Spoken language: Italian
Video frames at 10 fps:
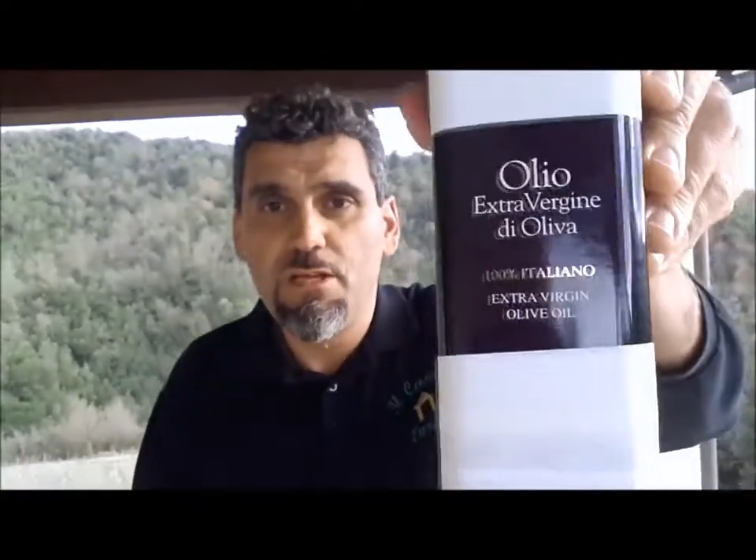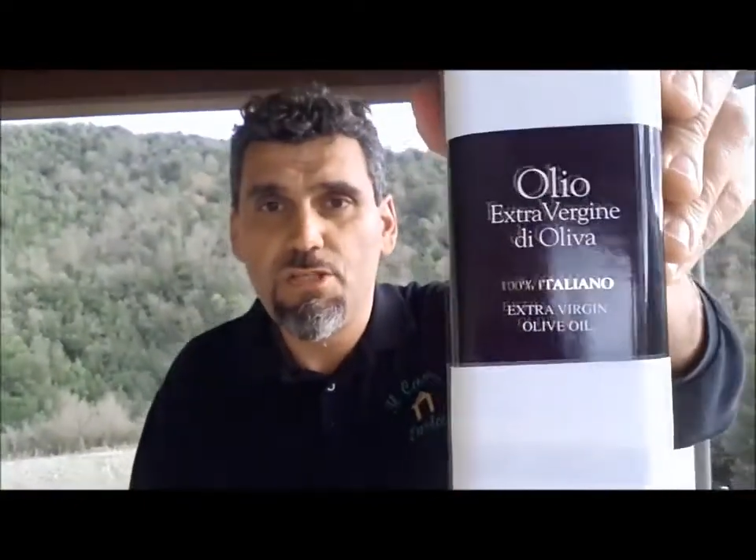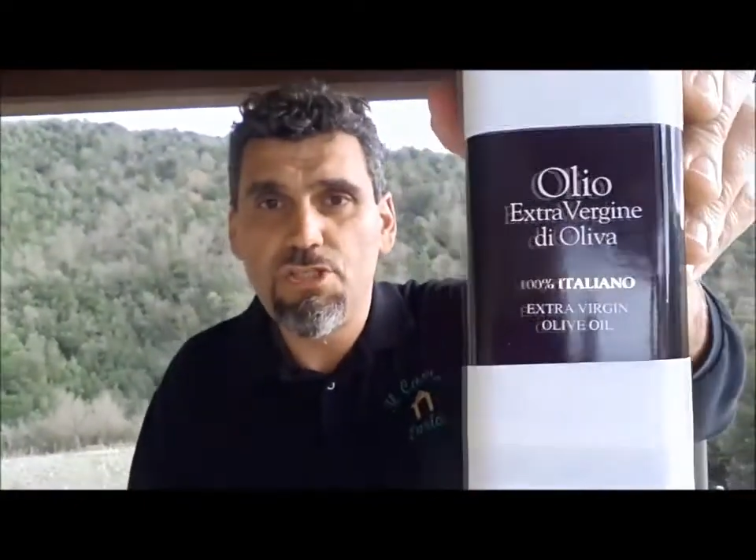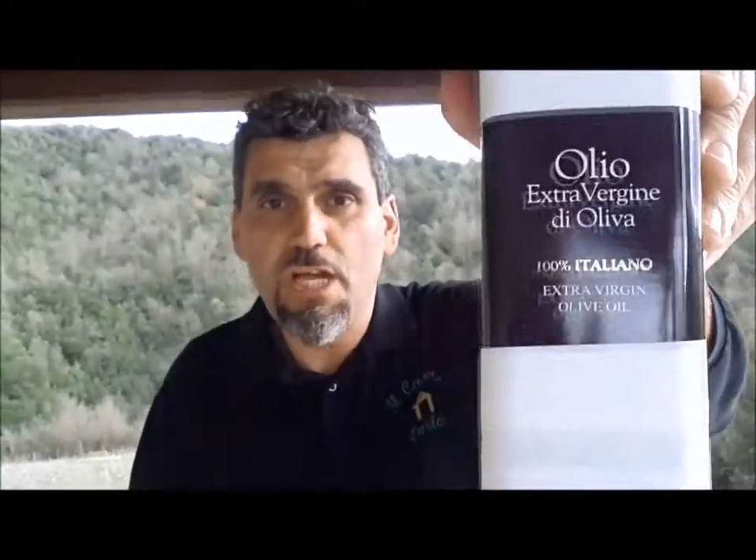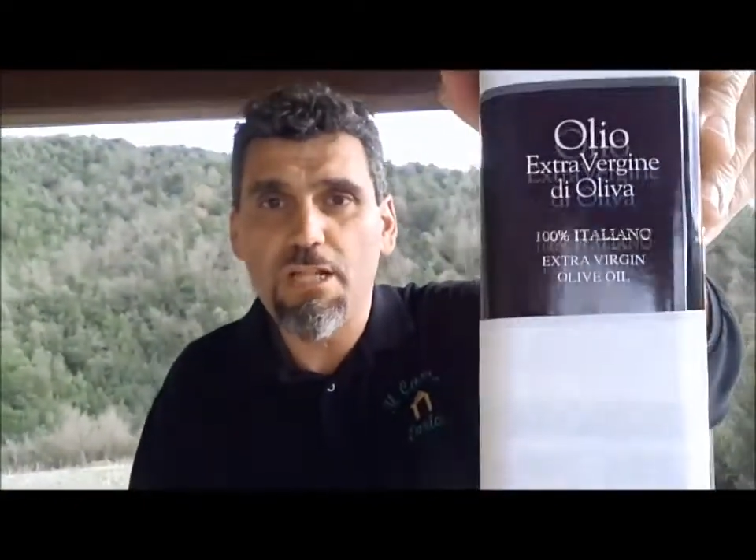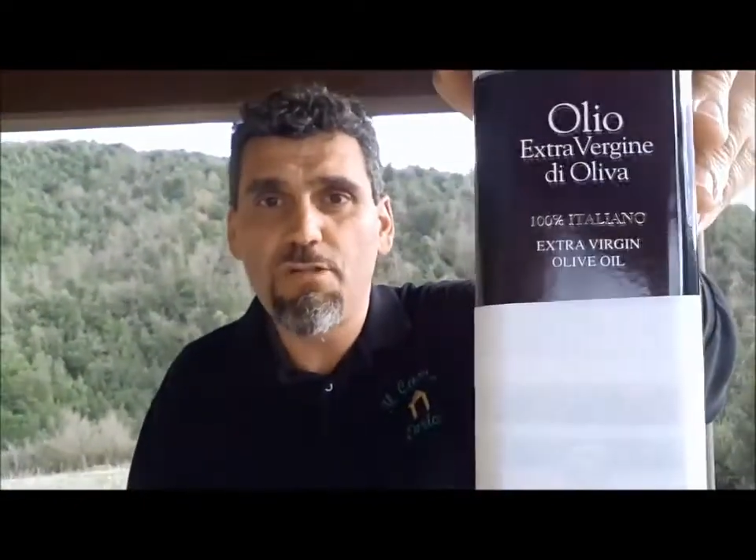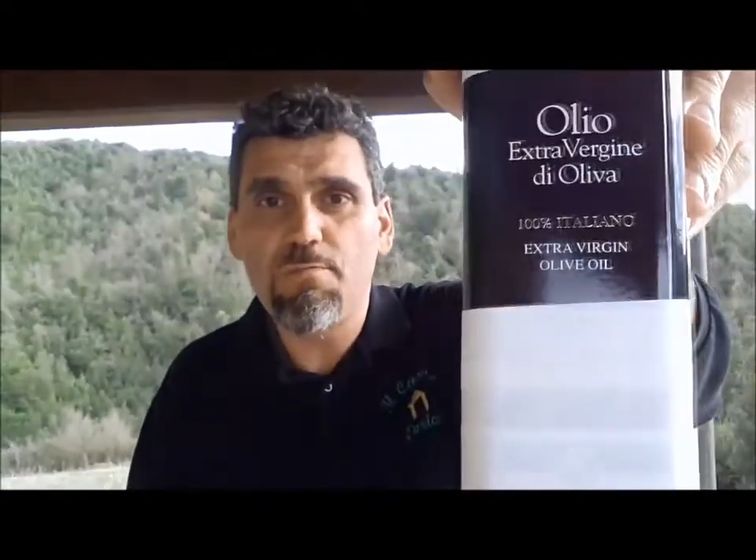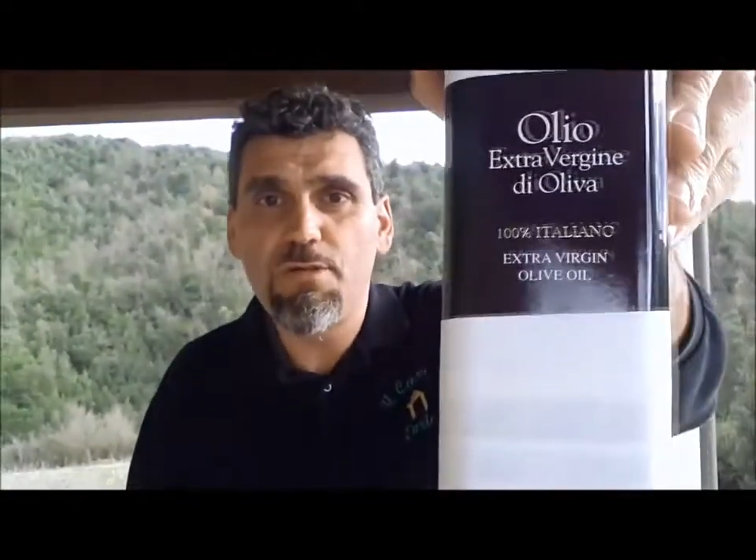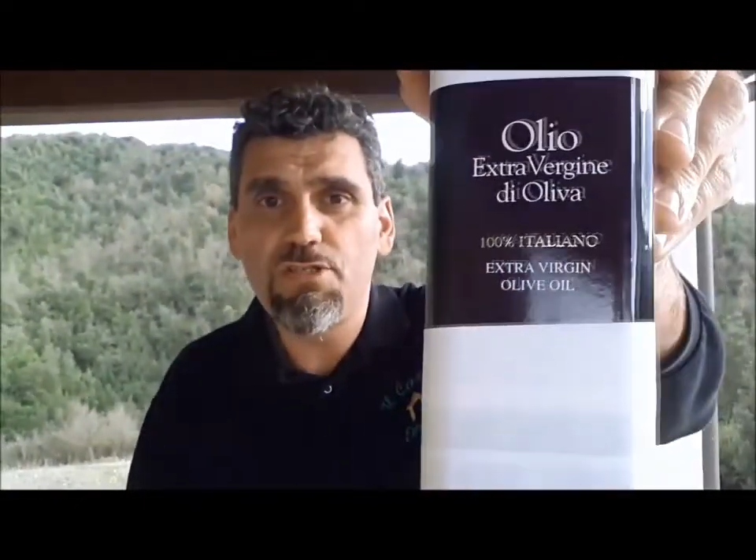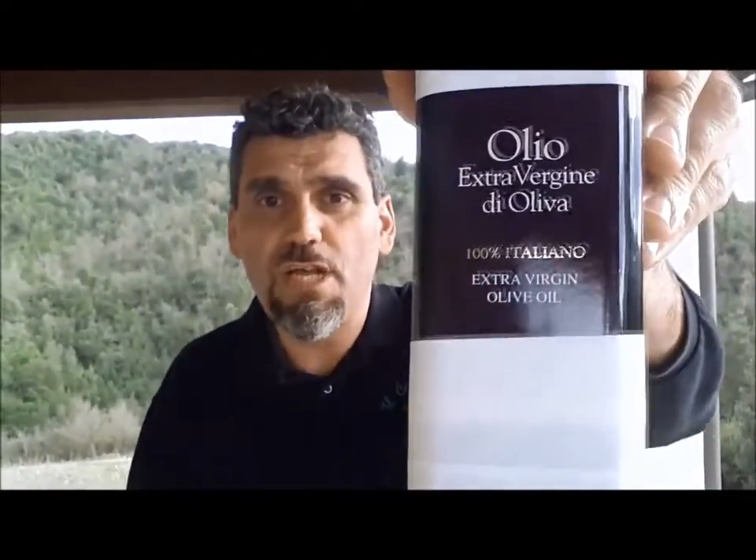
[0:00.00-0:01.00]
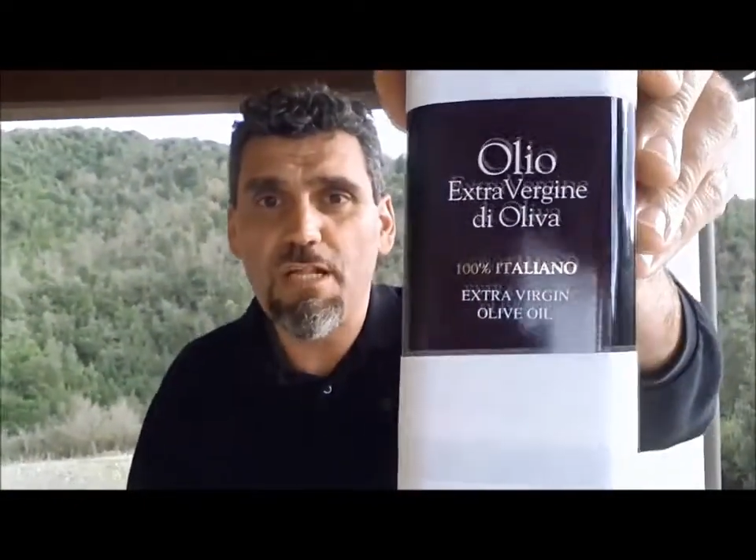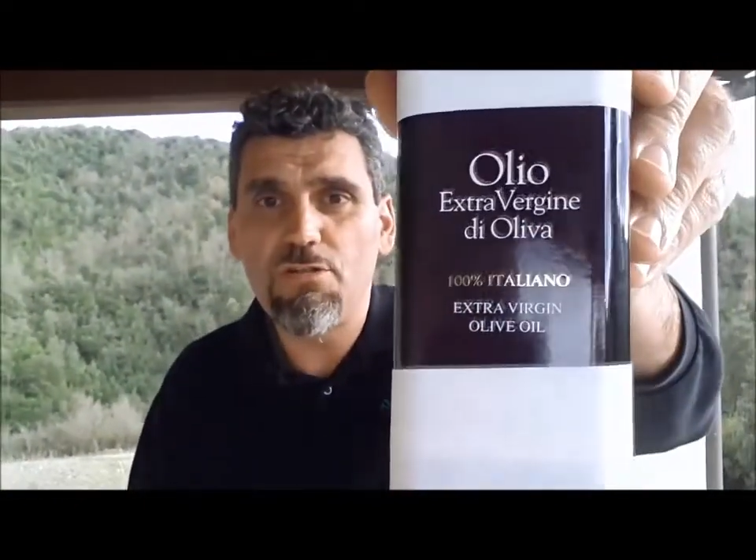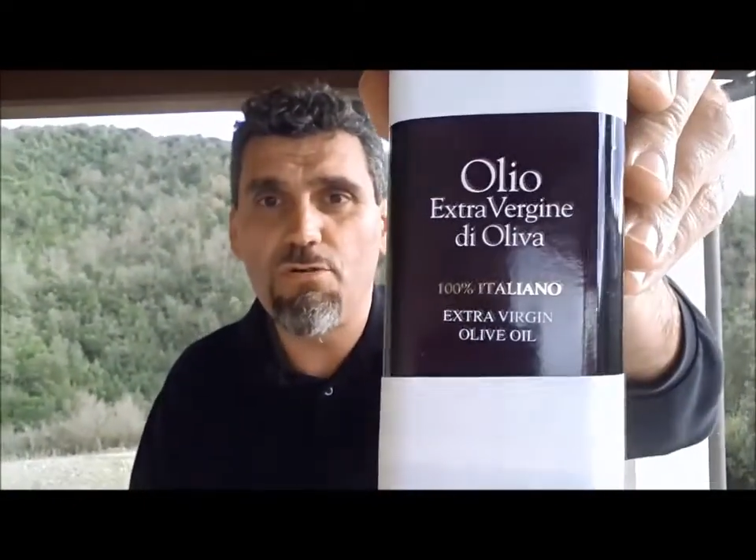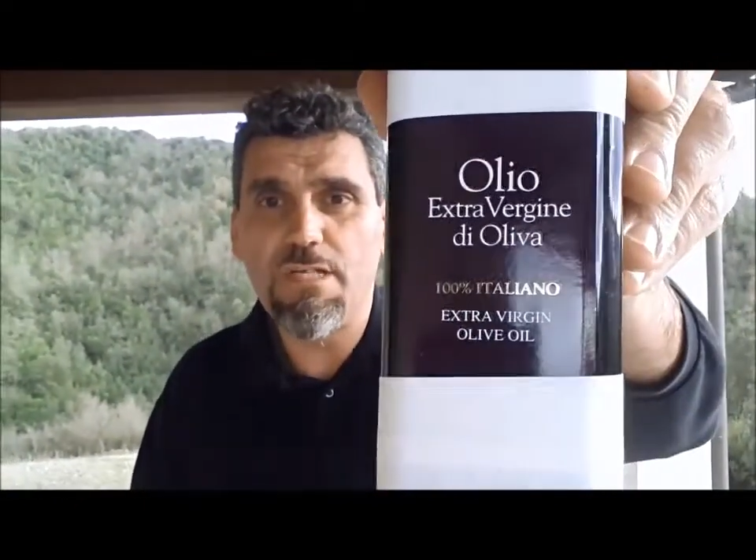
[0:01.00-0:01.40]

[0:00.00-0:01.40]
100%